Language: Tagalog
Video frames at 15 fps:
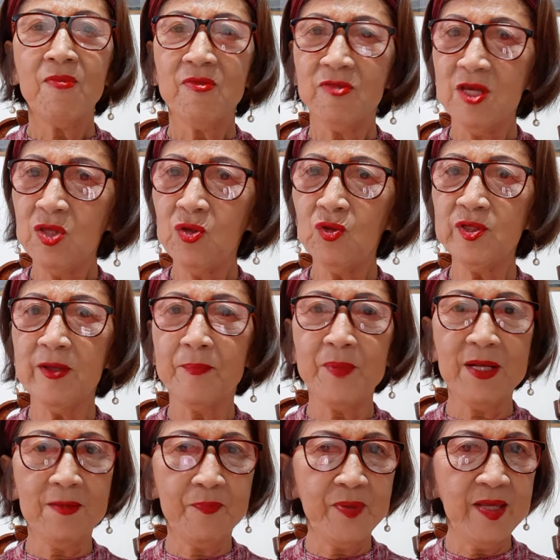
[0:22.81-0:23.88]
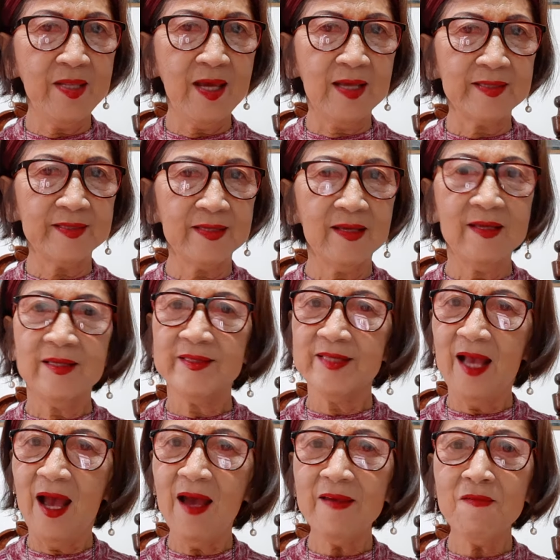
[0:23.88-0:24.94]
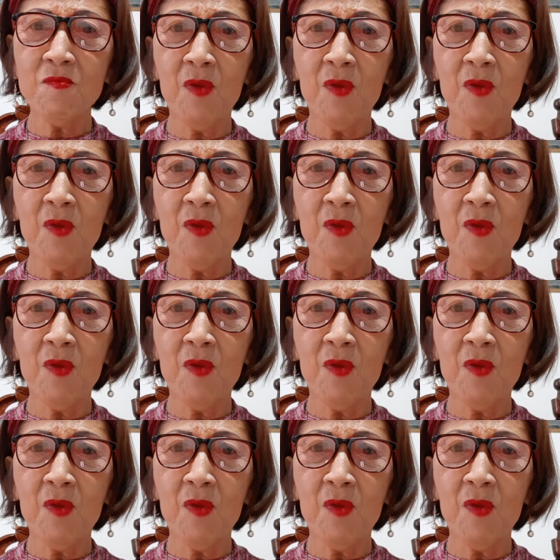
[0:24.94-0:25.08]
dito sa Pilipinas sa aking